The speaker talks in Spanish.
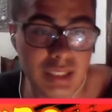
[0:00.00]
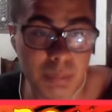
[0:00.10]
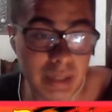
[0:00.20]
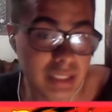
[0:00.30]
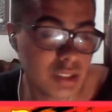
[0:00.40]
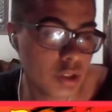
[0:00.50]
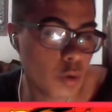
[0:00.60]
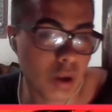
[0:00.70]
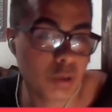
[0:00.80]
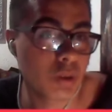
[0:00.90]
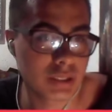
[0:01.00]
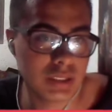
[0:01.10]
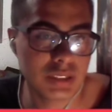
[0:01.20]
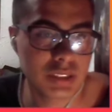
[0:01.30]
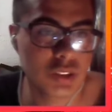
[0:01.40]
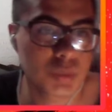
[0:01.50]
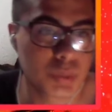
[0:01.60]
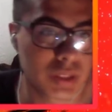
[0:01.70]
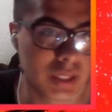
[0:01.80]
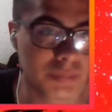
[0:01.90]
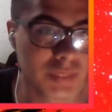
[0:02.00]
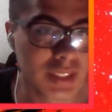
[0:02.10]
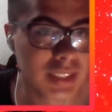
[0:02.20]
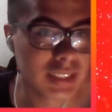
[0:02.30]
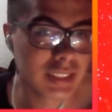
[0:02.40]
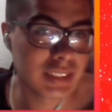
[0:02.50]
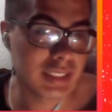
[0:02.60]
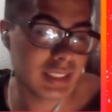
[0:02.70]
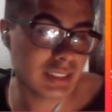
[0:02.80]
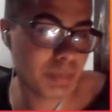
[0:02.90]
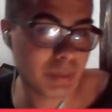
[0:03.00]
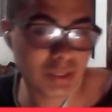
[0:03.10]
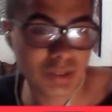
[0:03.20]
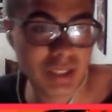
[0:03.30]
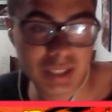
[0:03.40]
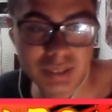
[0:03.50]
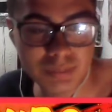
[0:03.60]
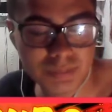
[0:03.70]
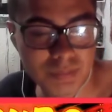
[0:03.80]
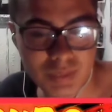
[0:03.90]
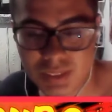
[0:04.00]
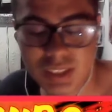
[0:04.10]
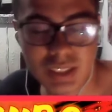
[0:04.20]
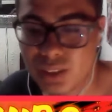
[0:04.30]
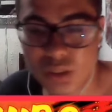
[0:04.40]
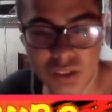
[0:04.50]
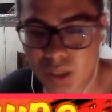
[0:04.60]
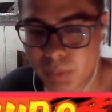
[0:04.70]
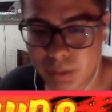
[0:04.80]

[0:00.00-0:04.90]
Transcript: amarillo o algo así, chicos, porque ese personaje, Jiren no sirve,